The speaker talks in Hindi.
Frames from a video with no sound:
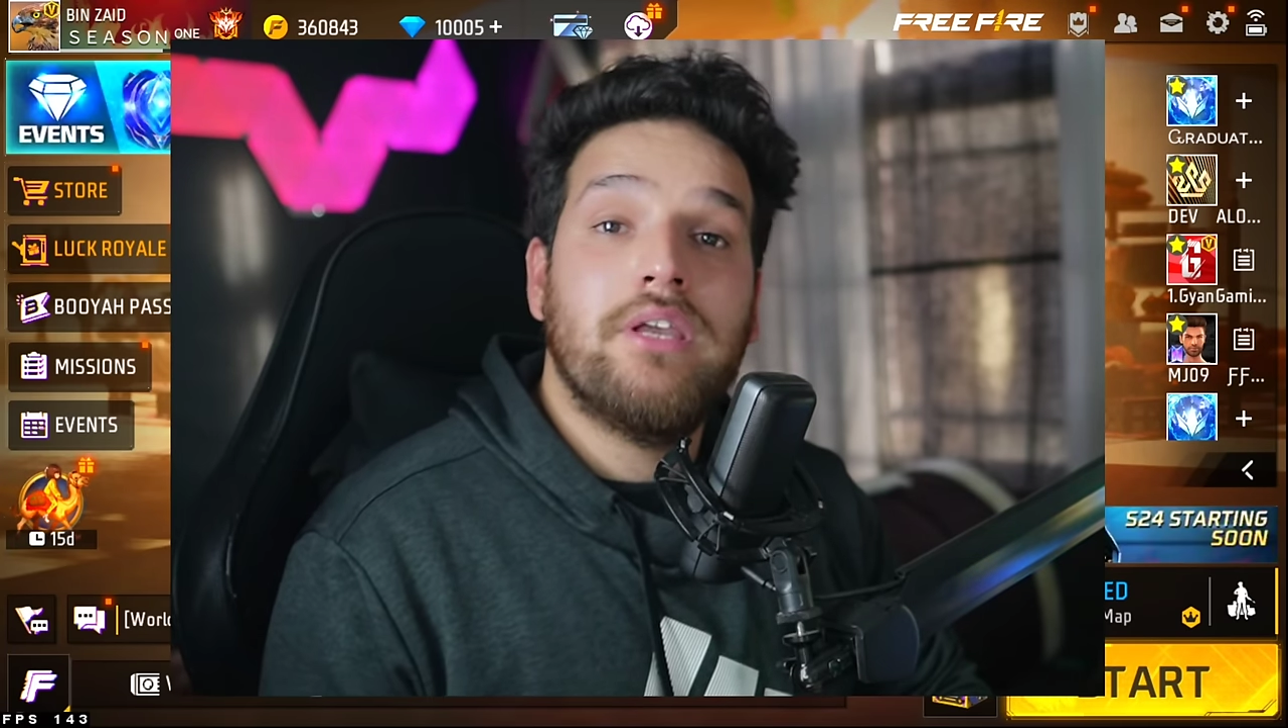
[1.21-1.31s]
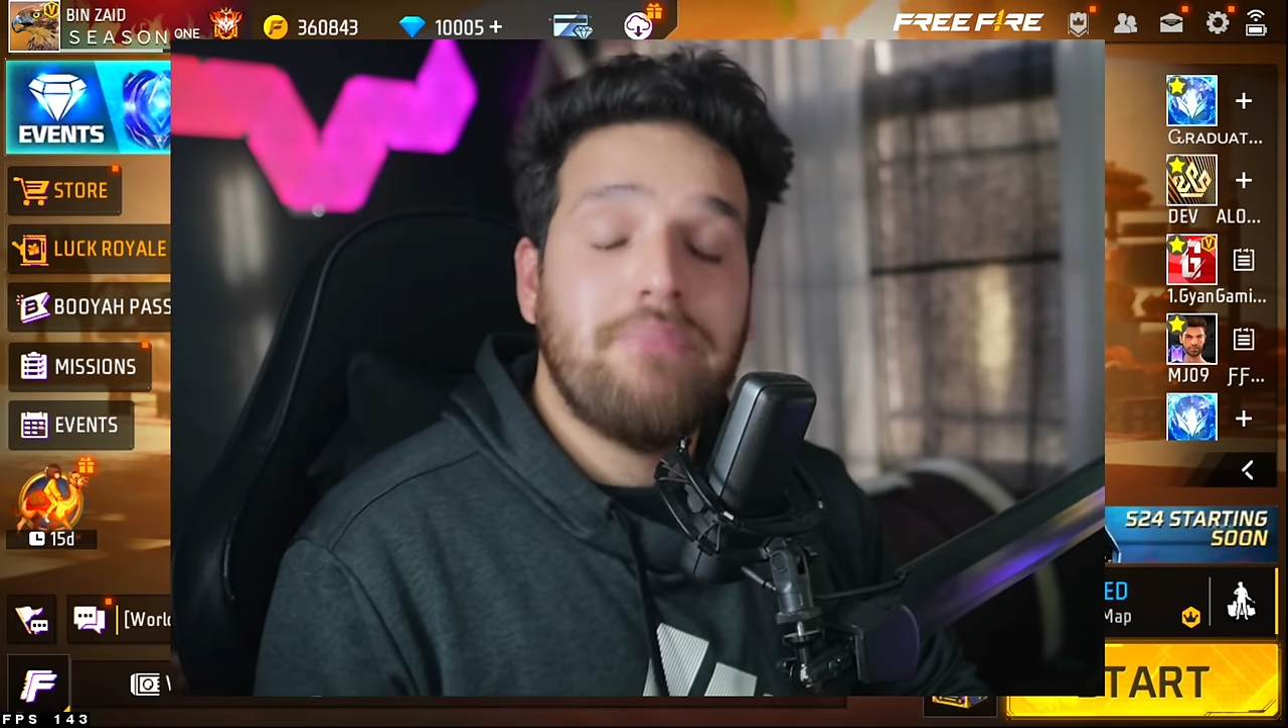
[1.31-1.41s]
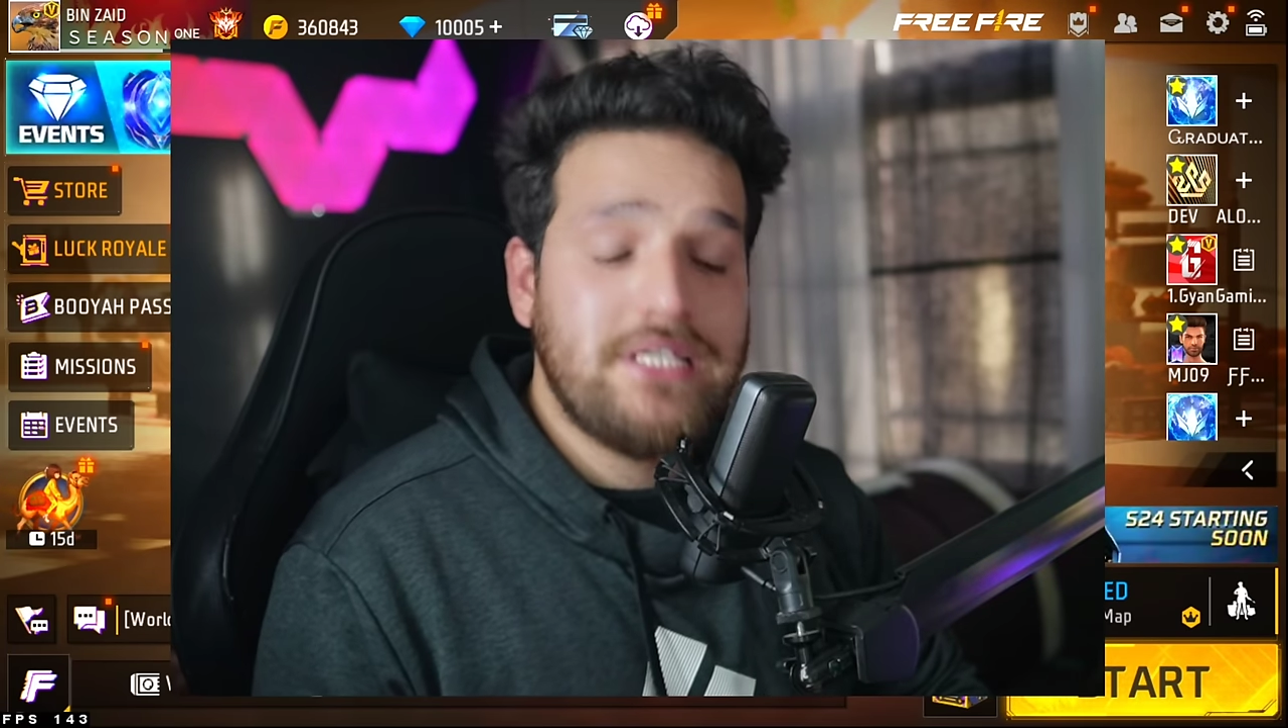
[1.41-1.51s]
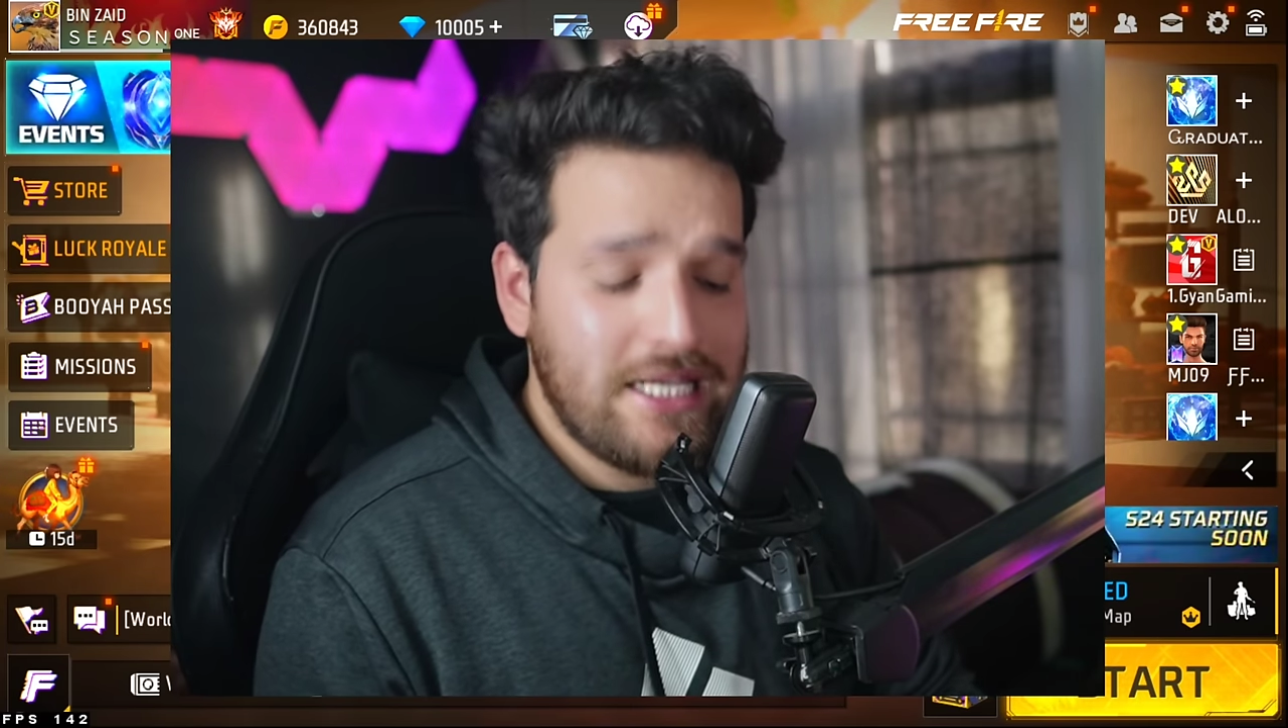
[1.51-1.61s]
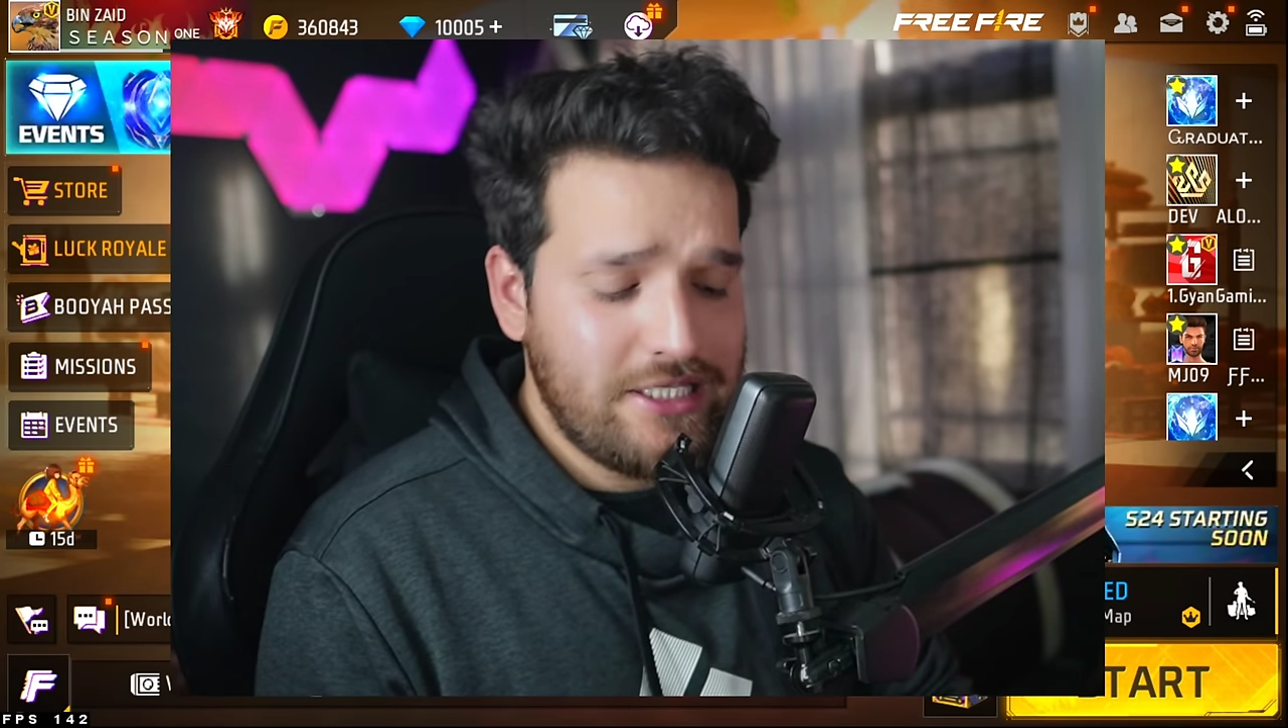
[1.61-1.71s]
कि
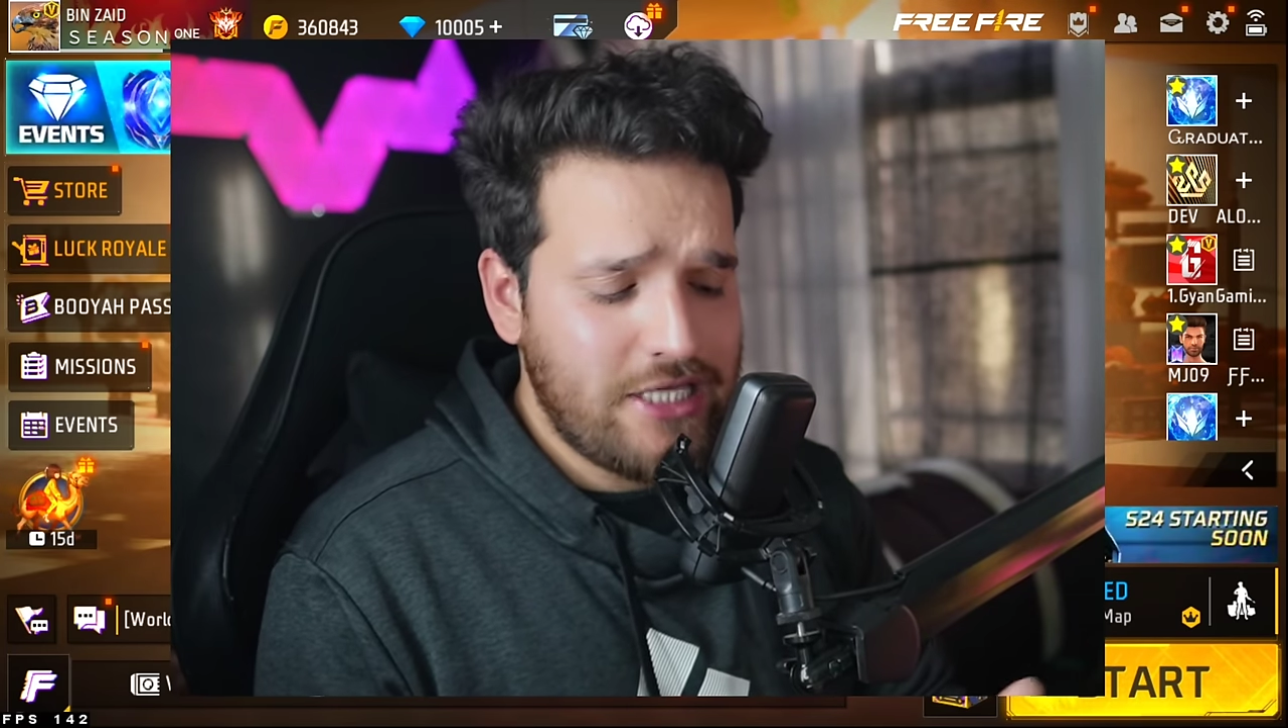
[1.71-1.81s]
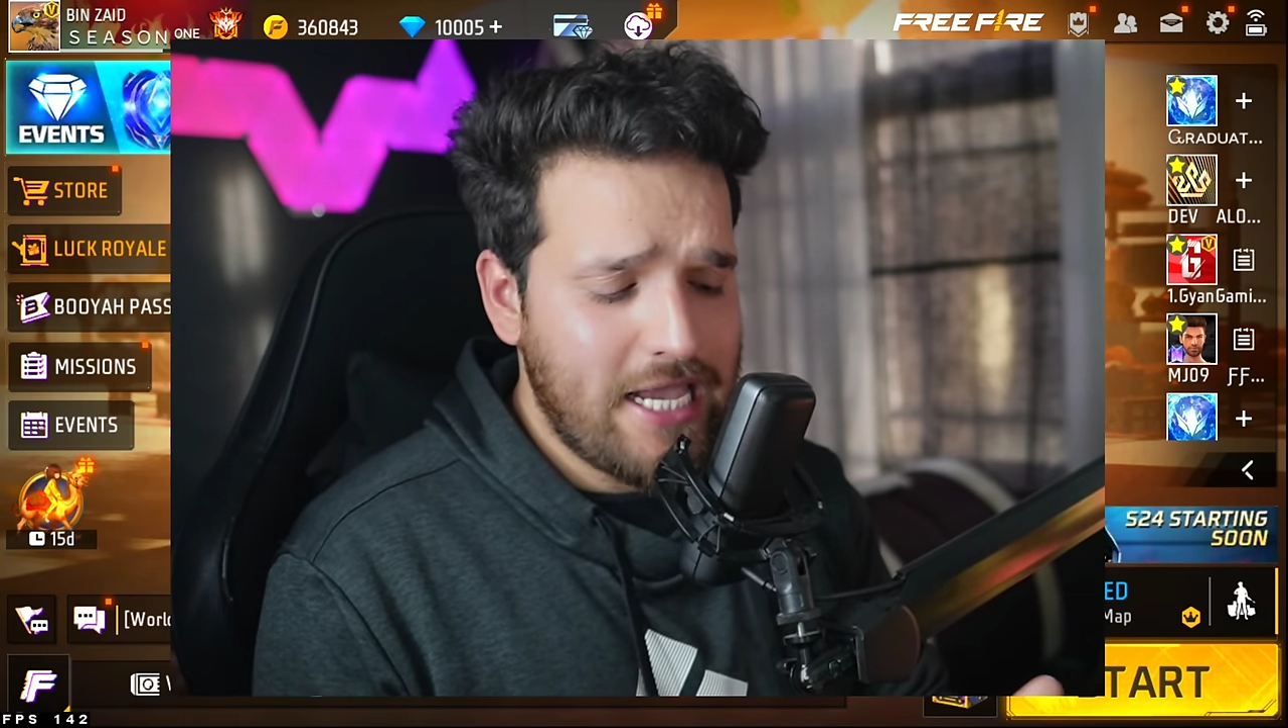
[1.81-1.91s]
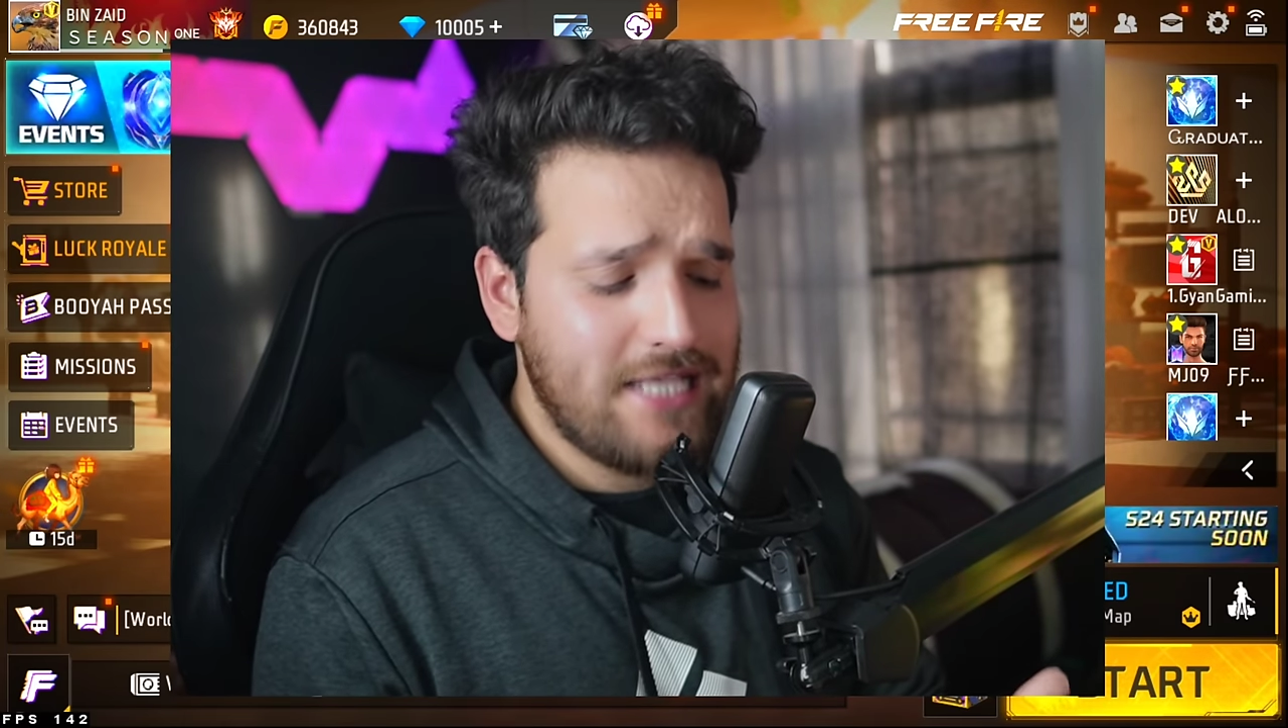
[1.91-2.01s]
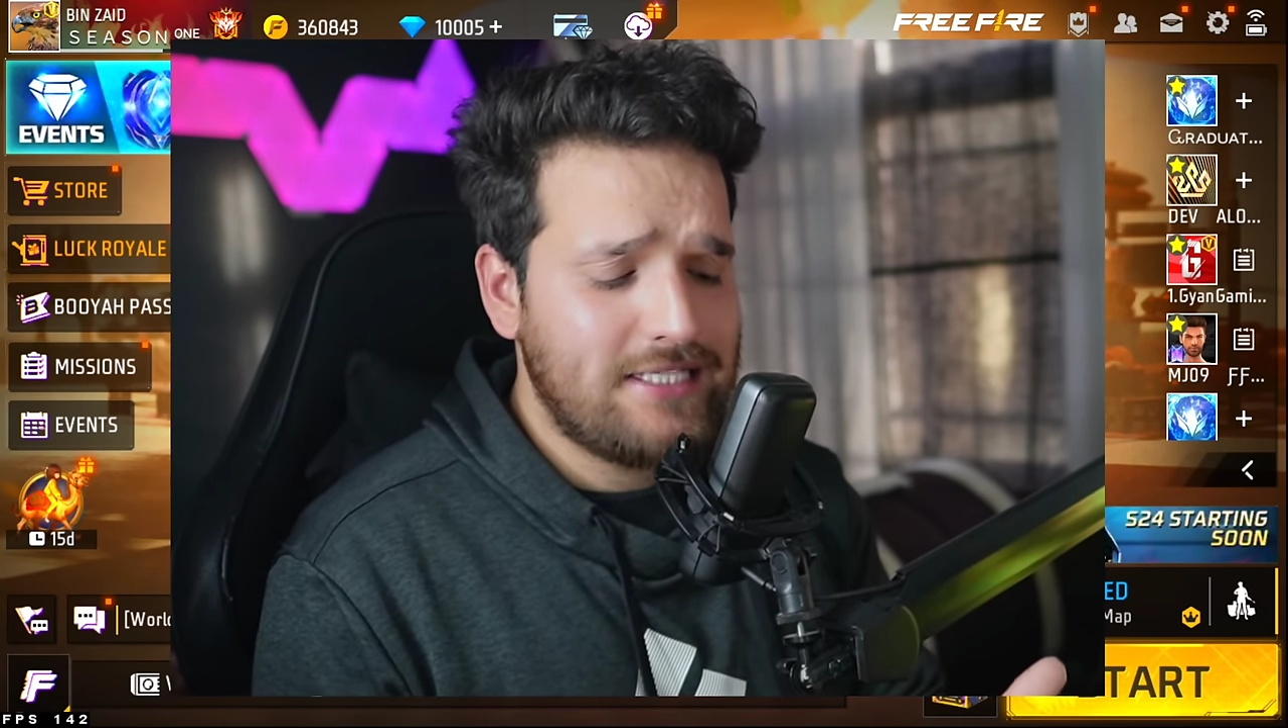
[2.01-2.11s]
पिछले छः